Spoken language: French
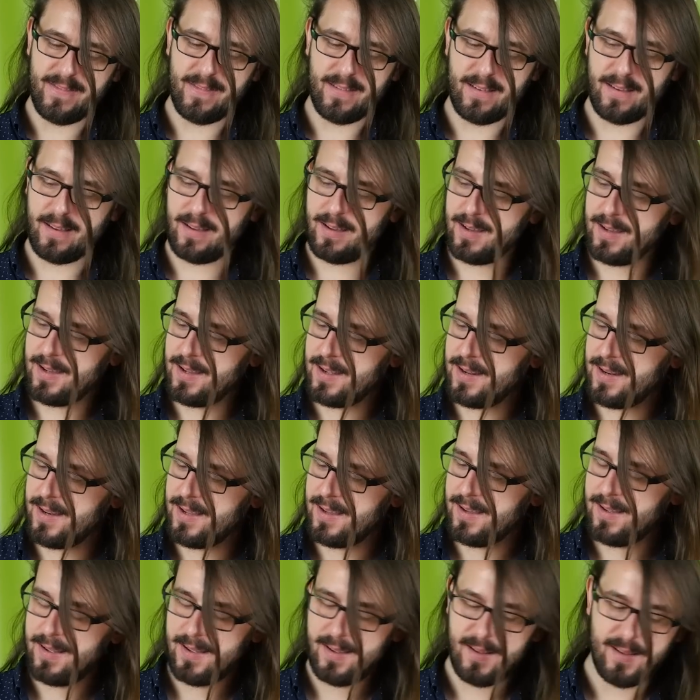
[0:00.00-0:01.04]

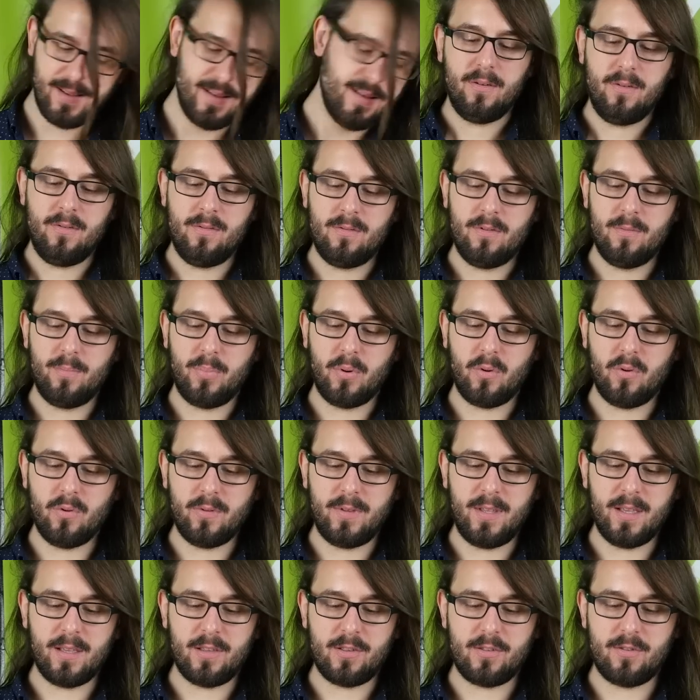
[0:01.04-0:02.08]
Voilà une
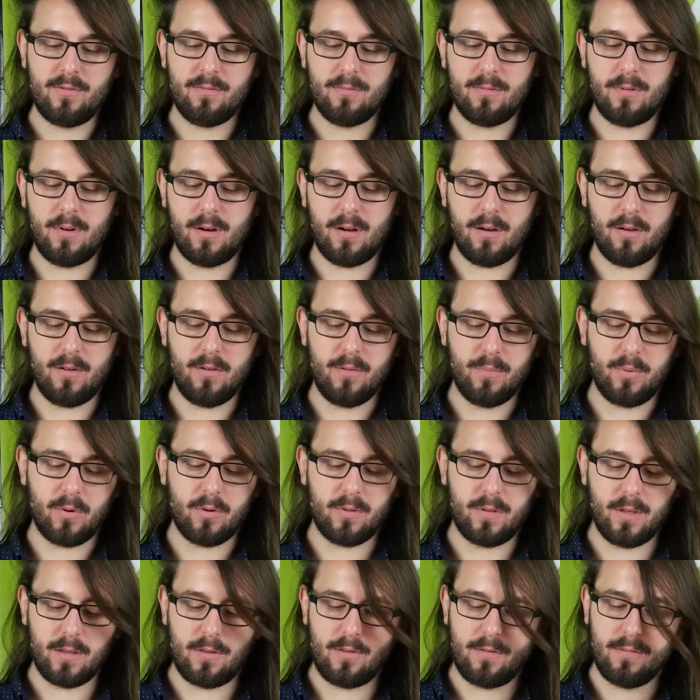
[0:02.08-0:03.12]
protection, alors une
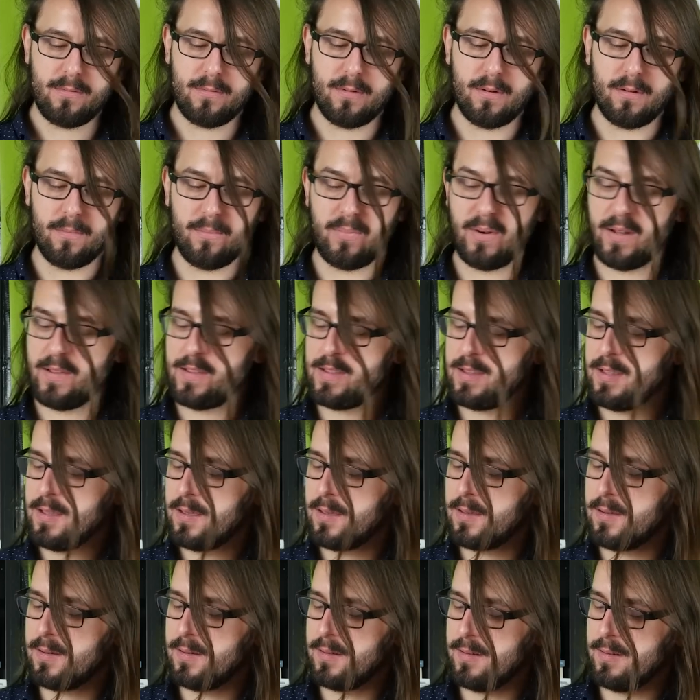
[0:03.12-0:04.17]
protection en
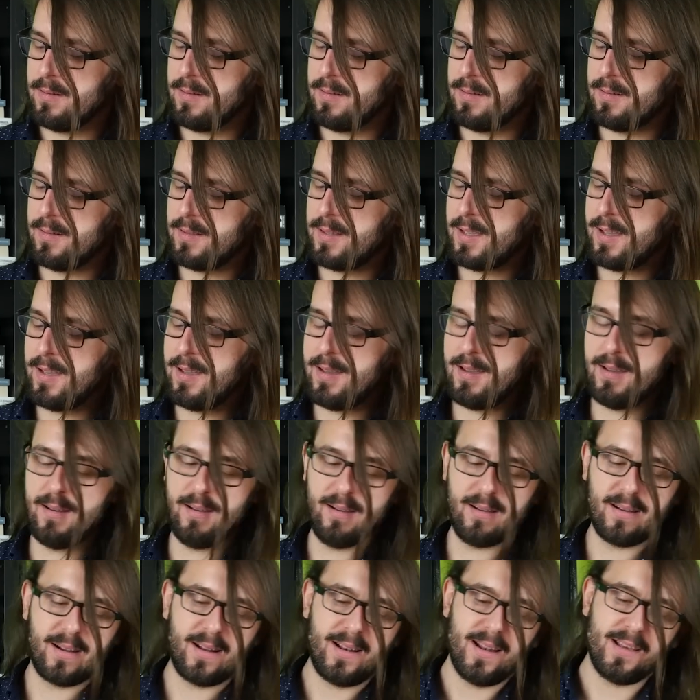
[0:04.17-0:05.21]
plastique euh, très
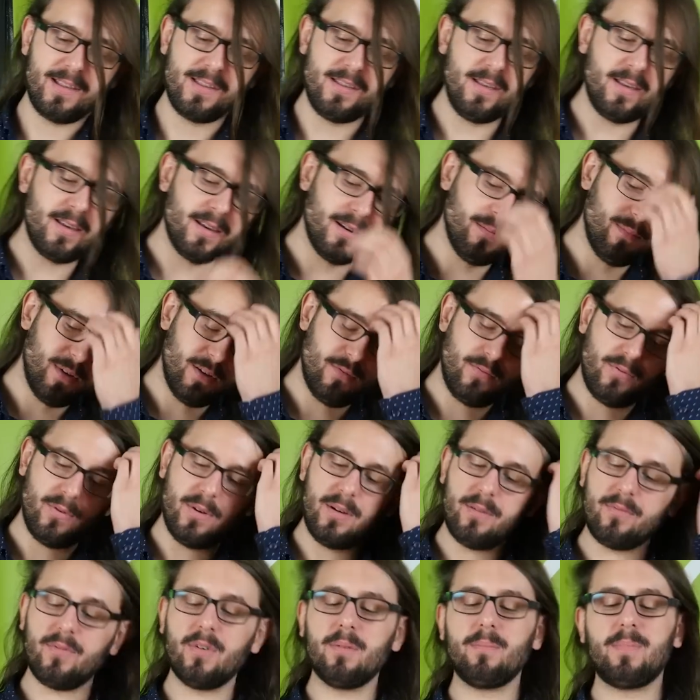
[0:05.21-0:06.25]
euh, classique, hein, ma
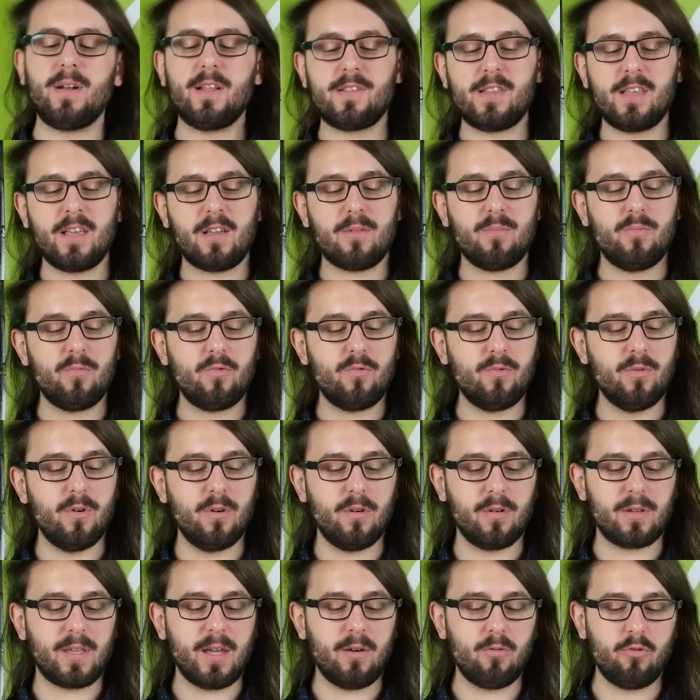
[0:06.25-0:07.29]
foi, enfin plastique mou
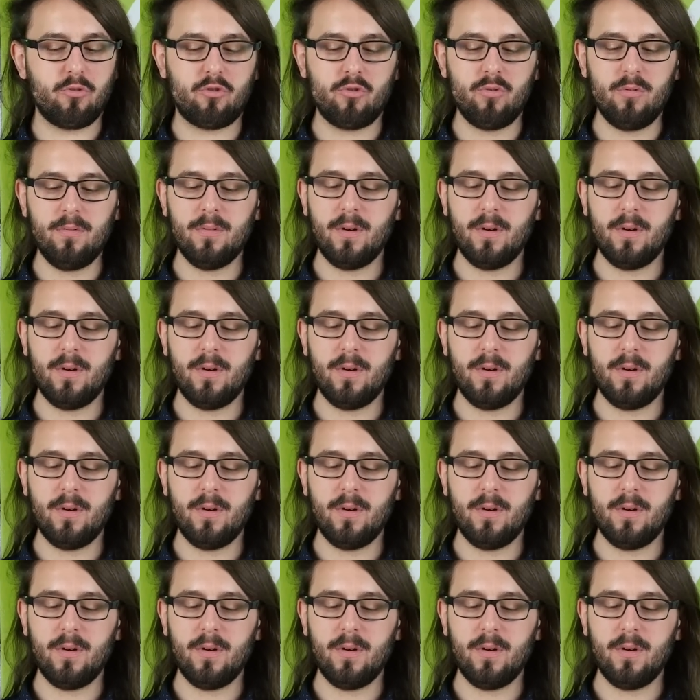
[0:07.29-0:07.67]
euh, caoutchouc,